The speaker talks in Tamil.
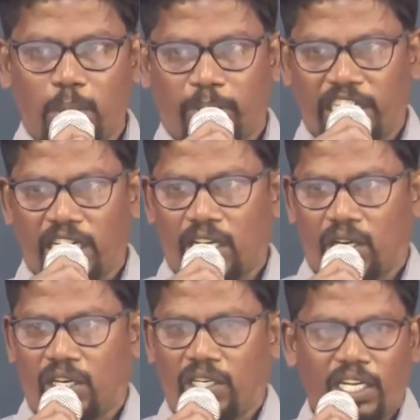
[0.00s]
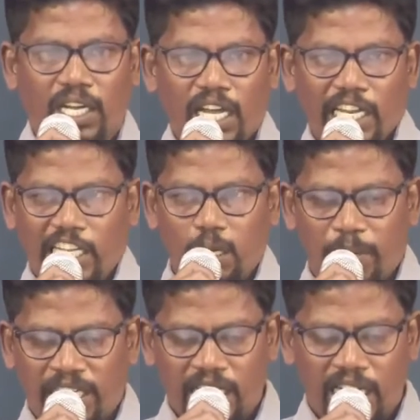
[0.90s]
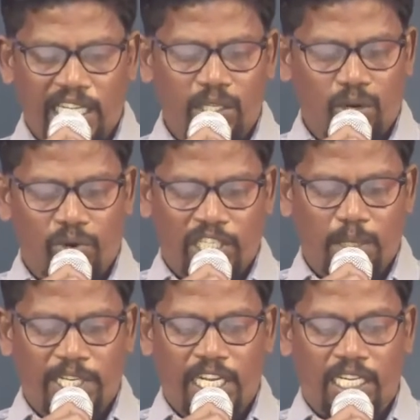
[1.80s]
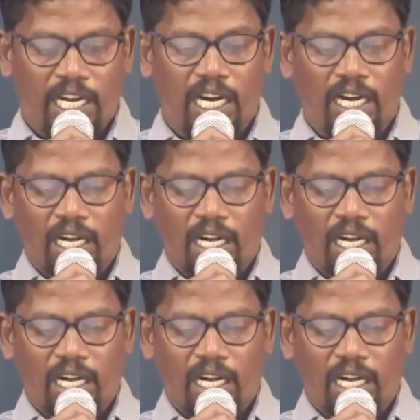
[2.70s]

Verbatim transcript: கீழ்ப்படினாலும் நீங்கள் பண்ணுற காரியம் ஒவ்வொன்றும் எப்படின்னாக்கா